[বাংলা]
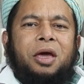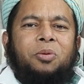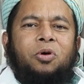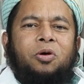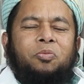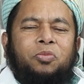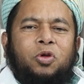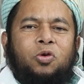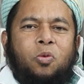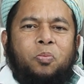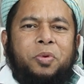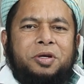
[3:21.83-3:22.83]
এবং
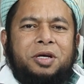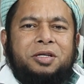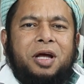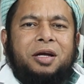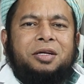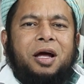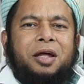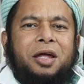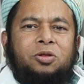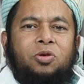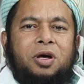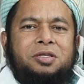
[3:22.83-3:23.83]
খুব বিশেষ একটা
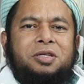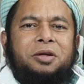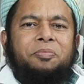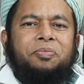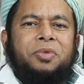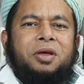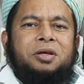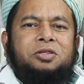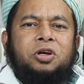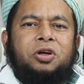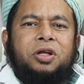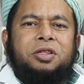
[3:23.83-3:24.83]
ক্ষেত্র আছে
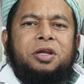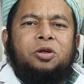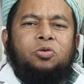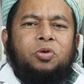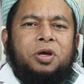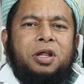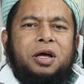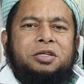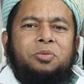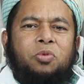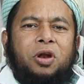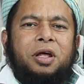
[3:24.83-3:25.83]
যে ক্ষেত্রে রুগীরা
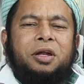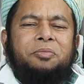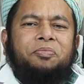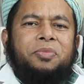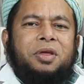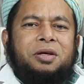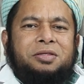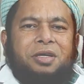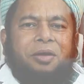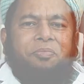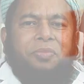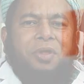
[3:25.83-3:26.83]
এসে বলেন যে